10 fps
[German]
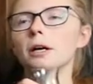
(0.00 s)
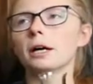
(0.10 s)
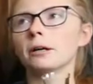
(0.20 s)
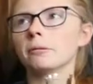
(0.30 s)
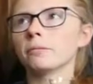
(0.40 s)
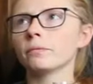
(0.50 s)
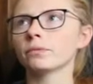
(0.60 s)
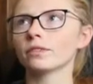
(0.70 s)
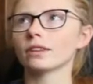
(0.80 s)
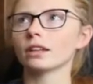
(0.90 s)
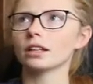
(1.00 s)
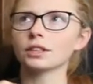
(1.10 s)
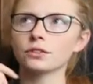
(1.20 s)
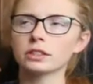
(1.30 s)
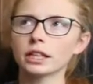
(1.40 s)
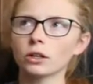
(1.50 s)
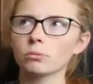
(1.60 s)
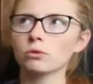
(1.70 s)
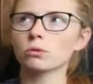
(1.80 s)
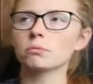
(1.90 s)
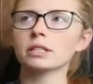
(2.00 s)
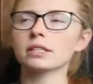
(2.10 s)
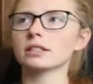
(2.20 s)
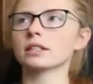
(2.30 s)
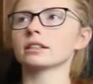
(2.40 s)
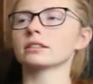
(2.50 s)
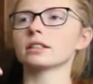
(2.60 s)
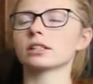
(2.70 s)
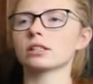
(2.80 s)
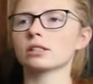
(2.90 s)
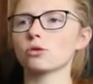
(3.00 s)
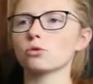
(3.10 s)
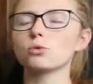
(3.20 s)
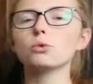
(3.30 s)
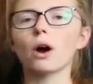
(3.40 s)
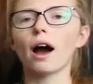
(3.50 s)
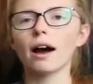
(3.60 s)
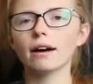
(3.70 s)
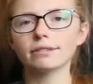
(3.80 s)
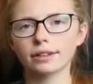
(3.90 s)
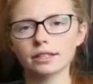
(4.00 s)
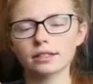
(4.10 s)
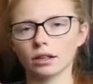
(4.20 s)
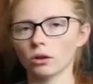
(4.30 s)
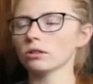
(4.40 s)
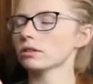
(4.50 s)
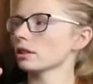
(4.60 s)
Ähm, ich finde, da kommt so ein bisschen das Syrah-Fass raus.